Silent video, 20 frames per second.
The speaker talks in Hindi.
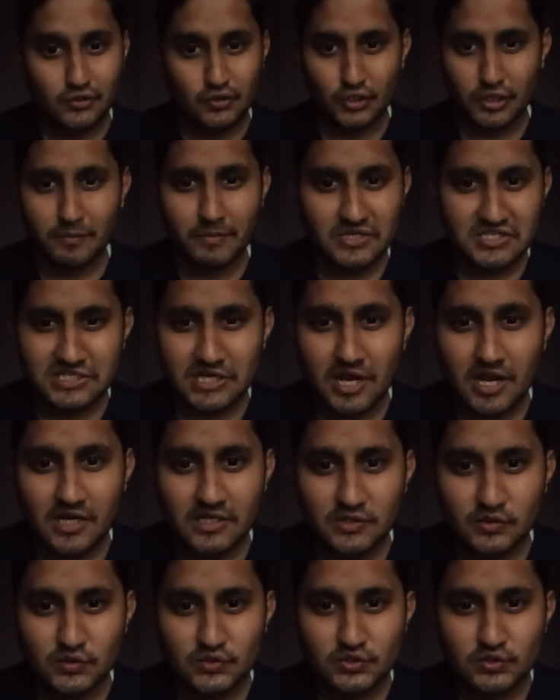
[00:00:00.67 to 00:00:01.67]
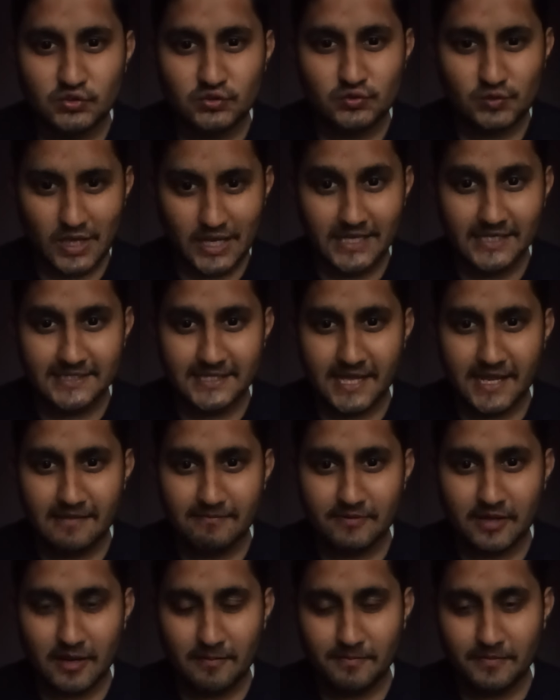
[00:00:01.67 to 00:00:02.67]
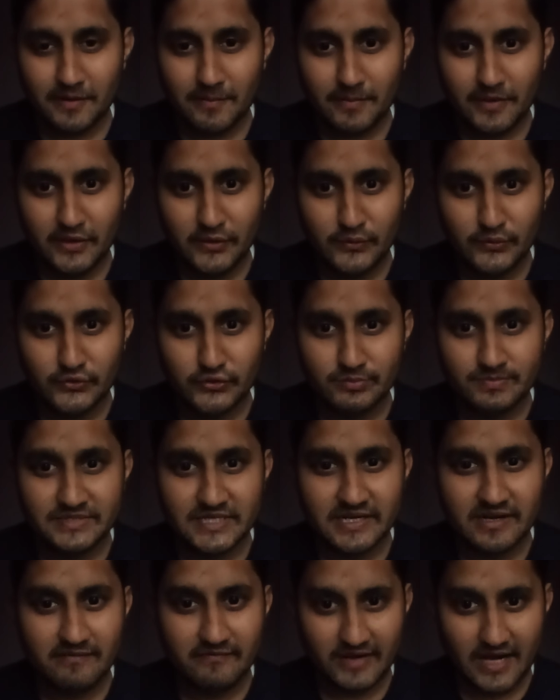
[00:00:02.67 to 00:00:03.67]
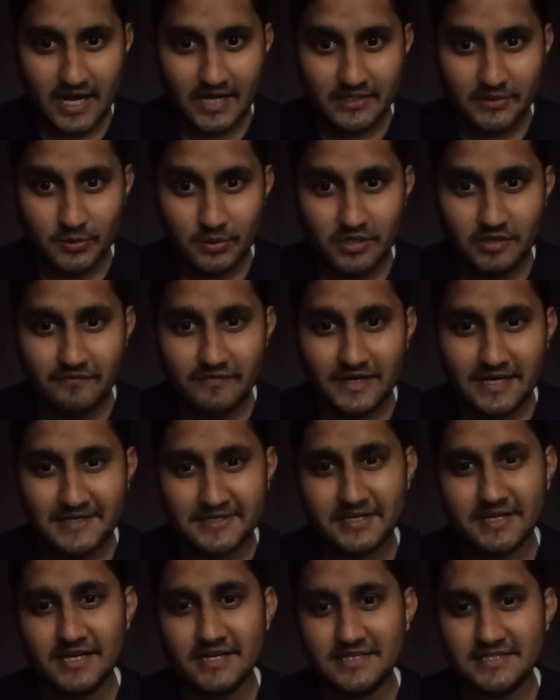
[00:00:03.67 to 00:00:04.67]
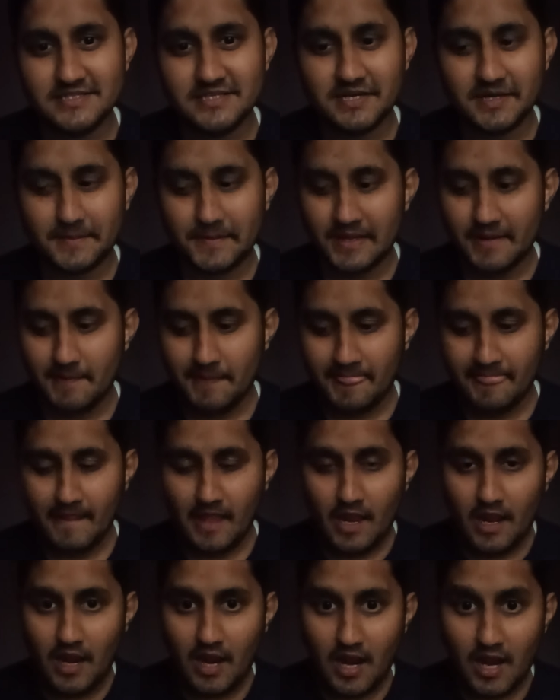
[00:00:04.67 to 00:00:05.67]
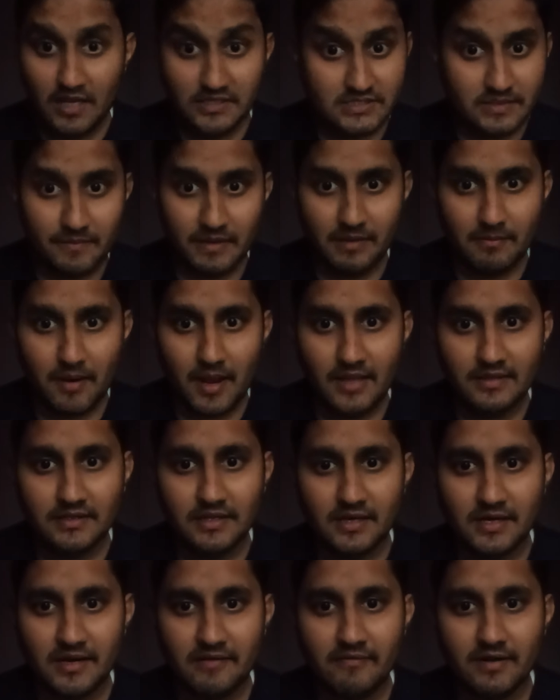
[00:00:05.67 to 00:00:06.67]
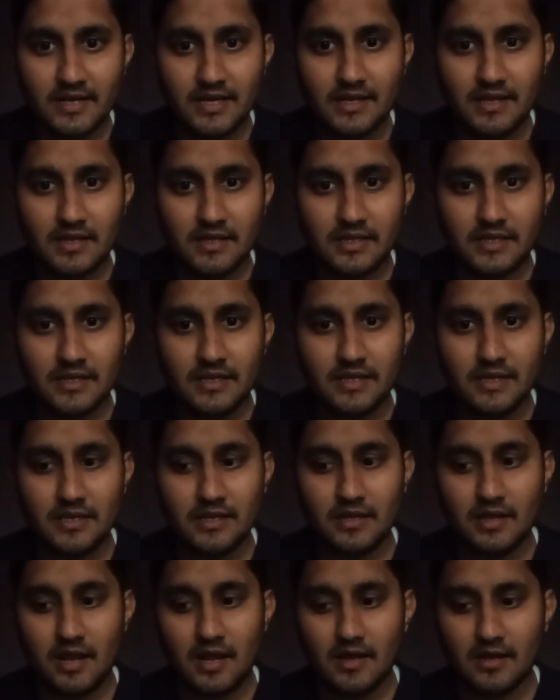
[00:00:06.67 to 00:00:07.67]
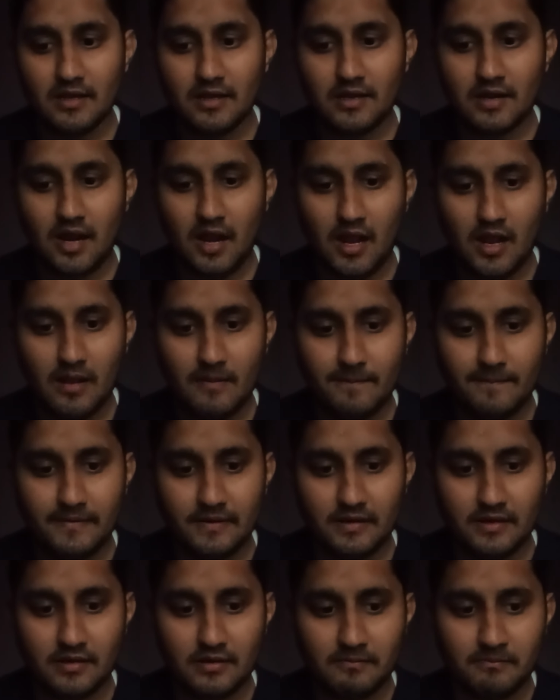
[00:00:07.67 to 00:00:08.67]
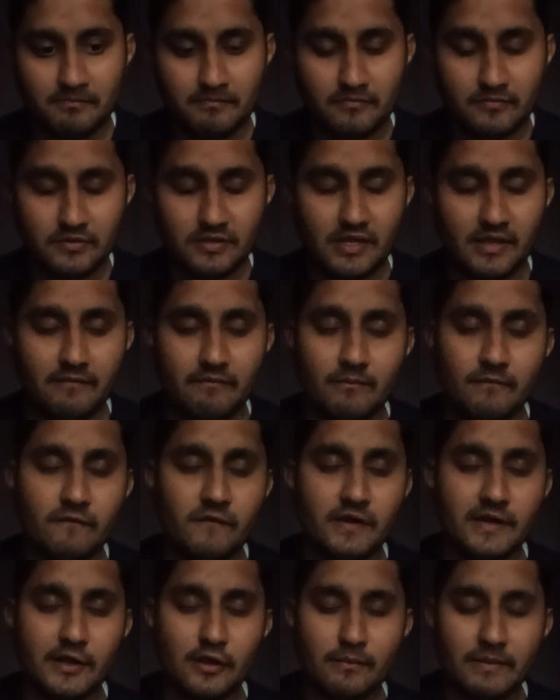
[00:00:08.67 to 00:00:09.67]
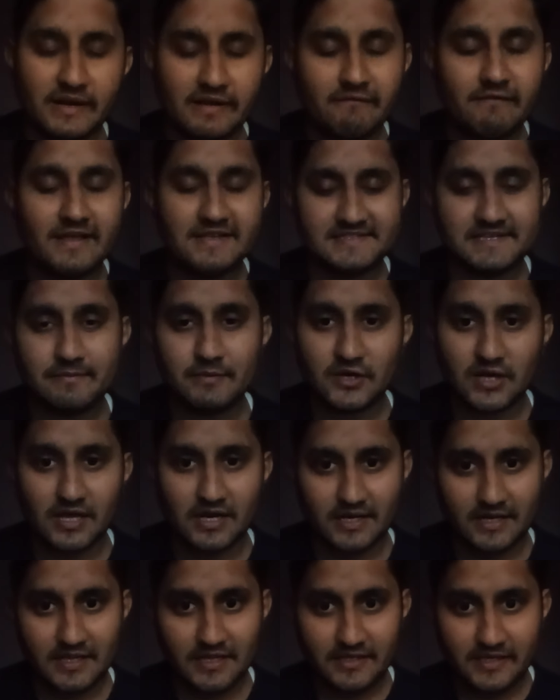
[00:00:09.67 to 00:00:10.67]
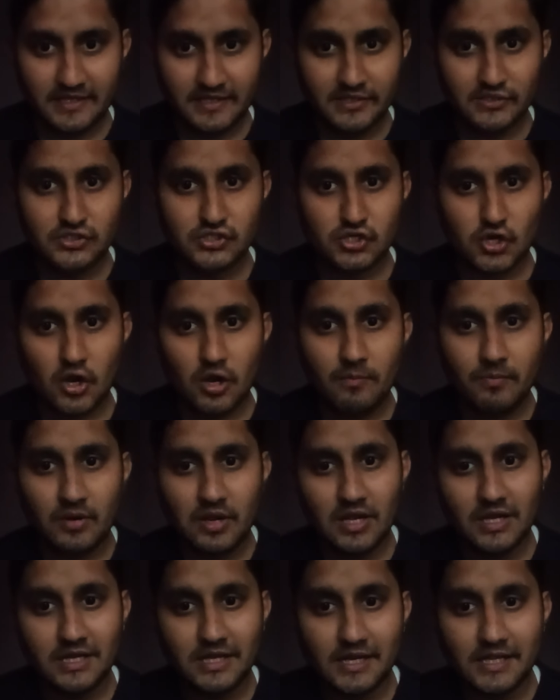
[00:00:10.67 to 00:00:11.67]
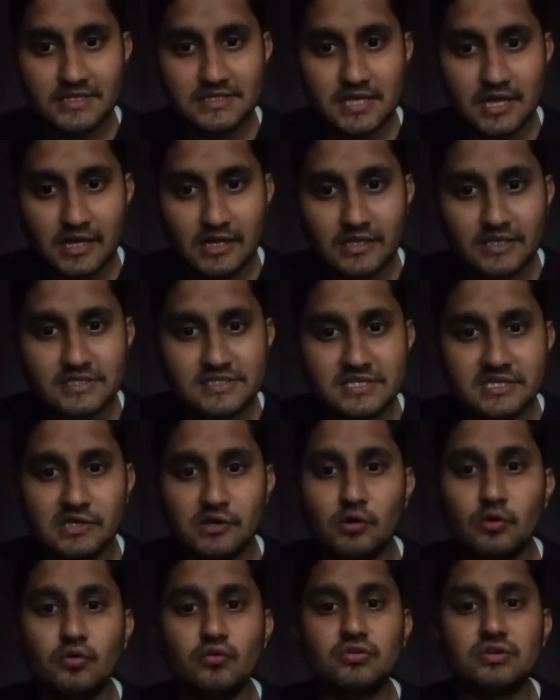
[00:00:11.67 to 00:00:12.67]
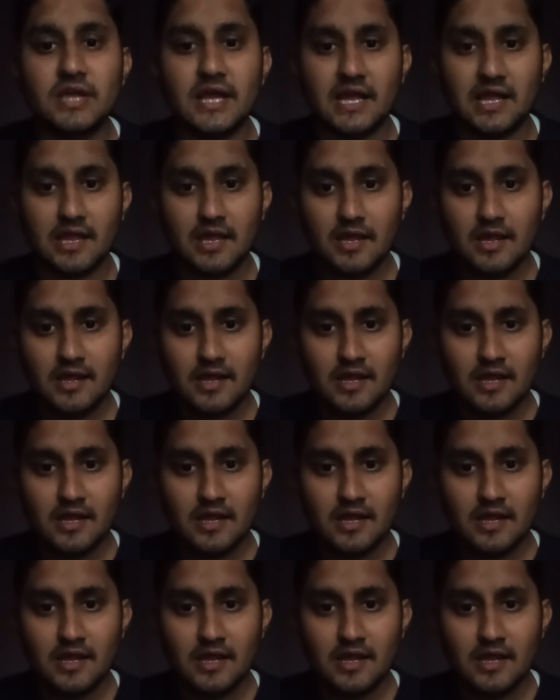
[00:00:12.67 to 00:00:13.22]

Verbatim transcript: तो नमस्कार दोस्तों स्वागत है आपका अपने अपने यूट्यूब चैनल विराट कोहली ऑफ इलेक्ट्रिकल इंजीनियरिंग पे आज हम एक बात करने वाले हैं कि अगर आप ये वीडियो मैंने वैसे बना रखे देखिए जॉब का क्रेज़ हर किसी को होता है